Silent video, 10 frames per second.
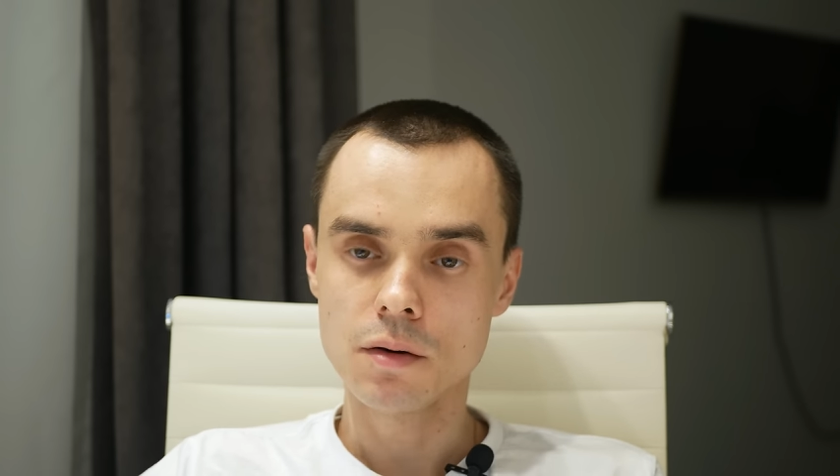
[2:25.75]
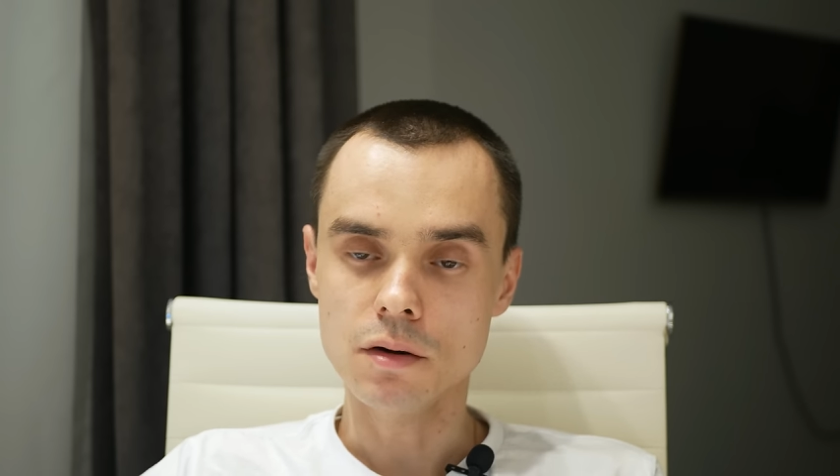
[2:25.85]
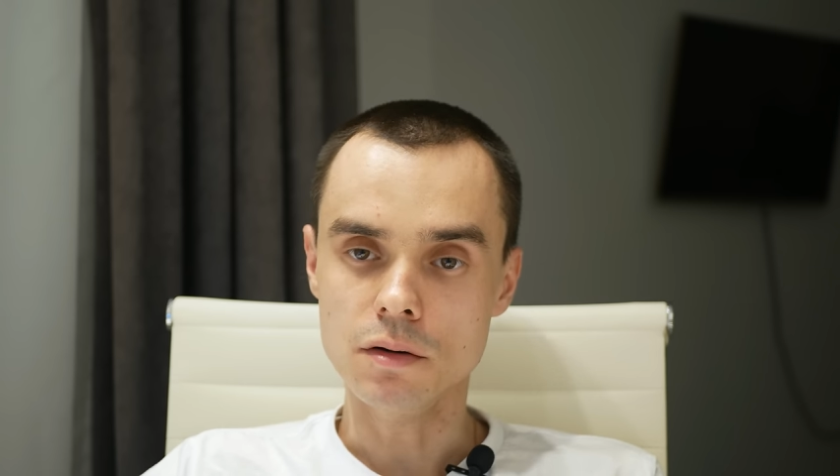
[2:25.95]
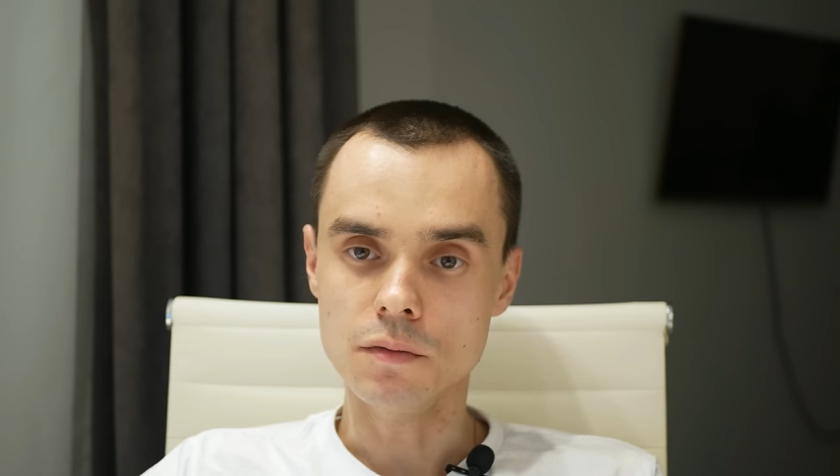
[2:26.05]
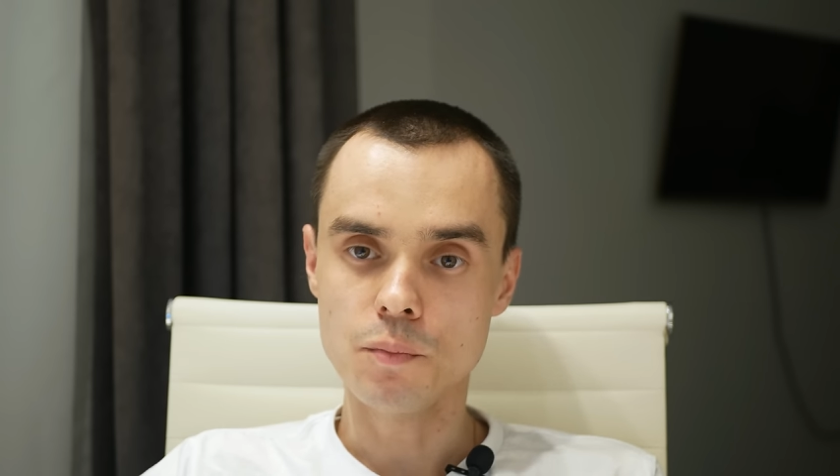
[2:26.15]

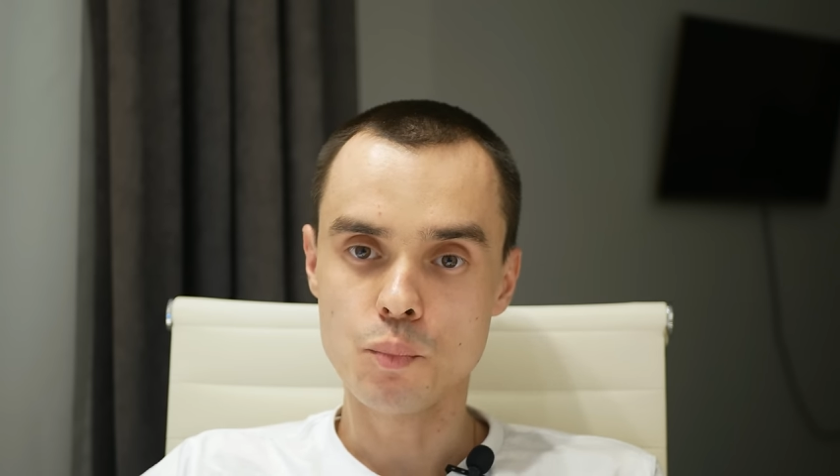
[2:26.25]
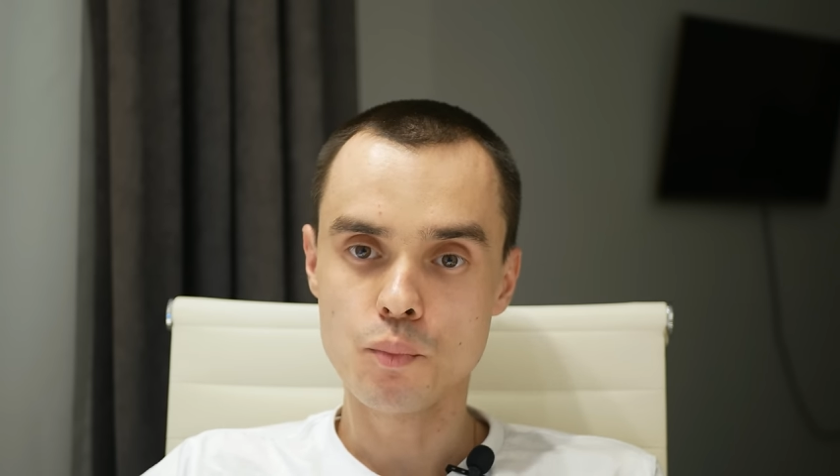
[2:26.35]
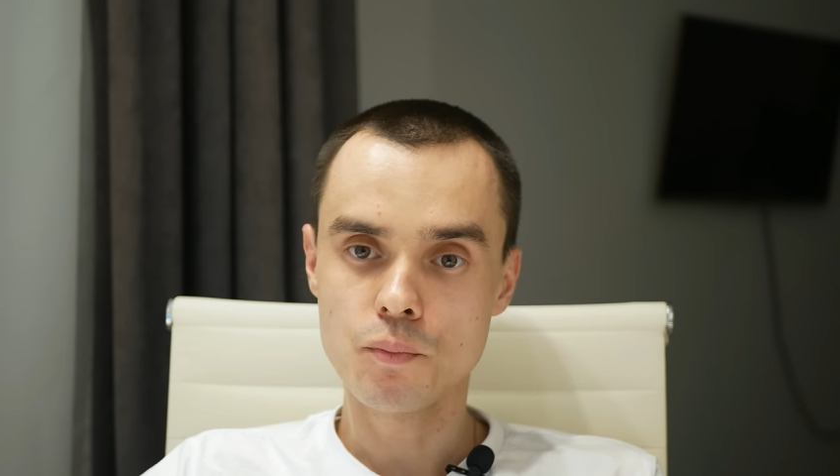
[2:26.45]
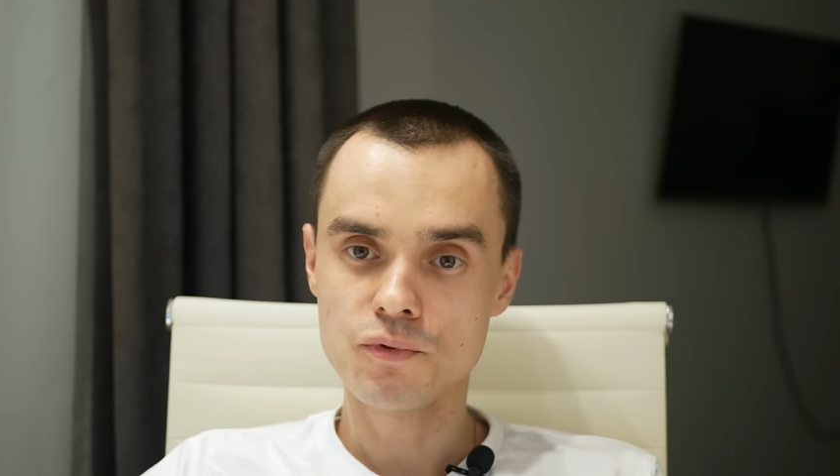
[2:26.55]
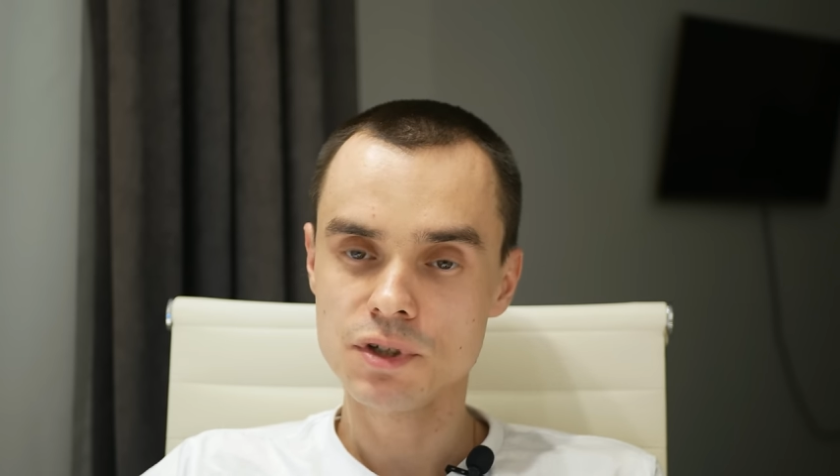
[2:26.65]
э,
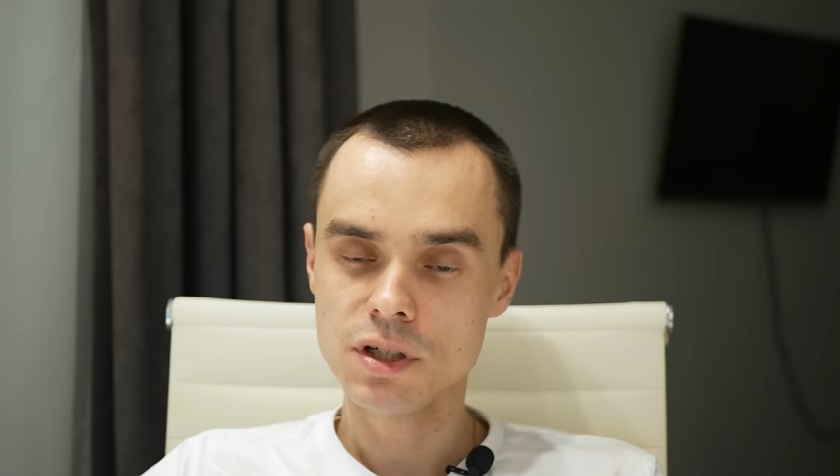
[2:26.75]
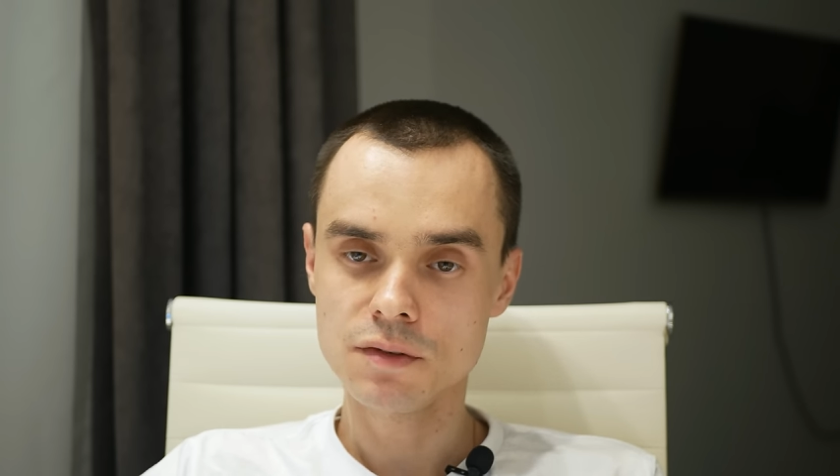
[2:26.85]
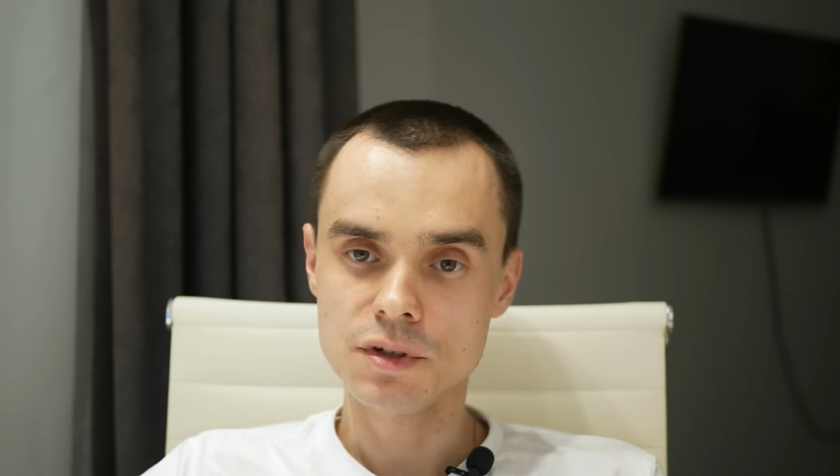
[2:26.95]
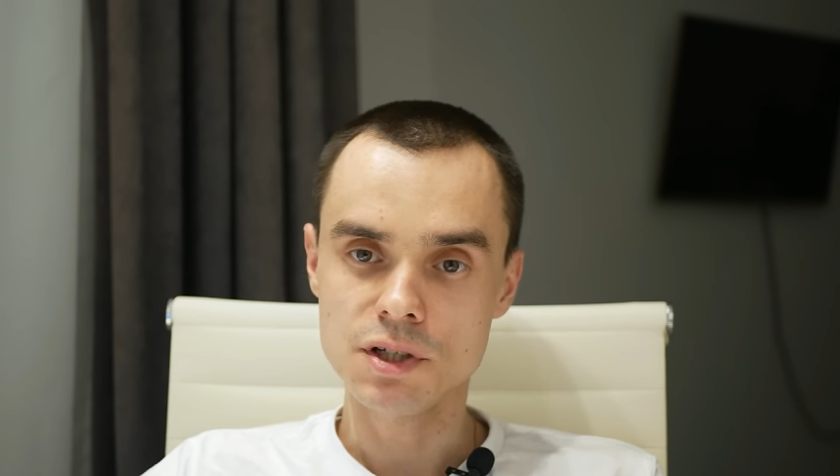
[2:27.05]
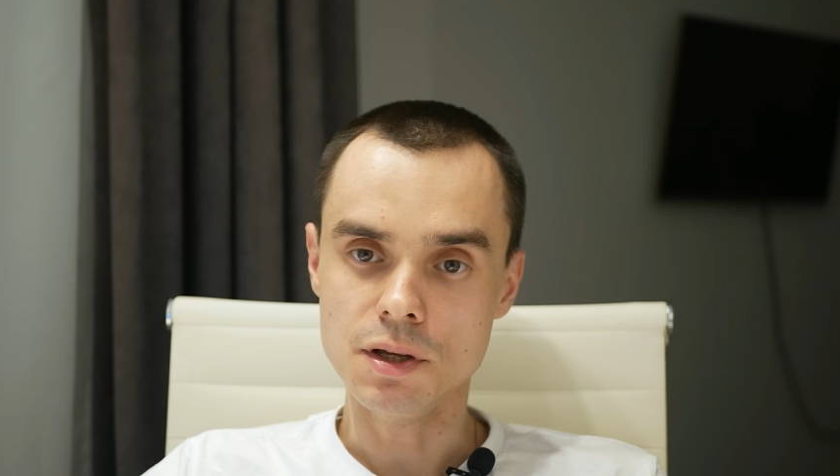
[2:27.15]
в
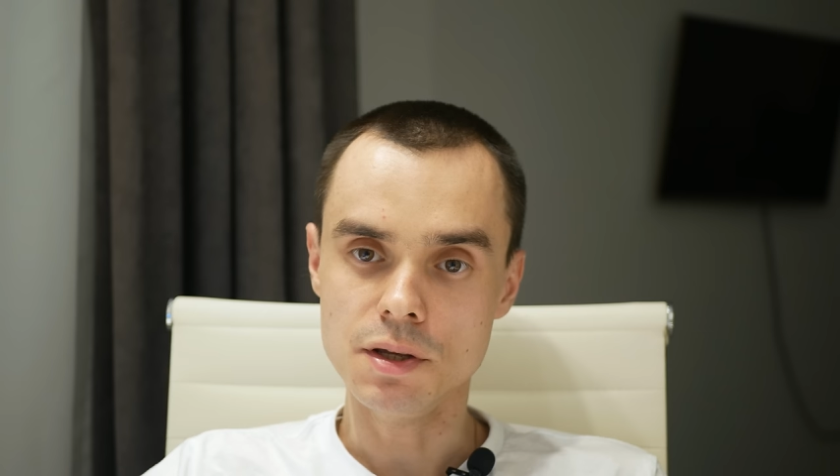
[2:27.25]
сервисе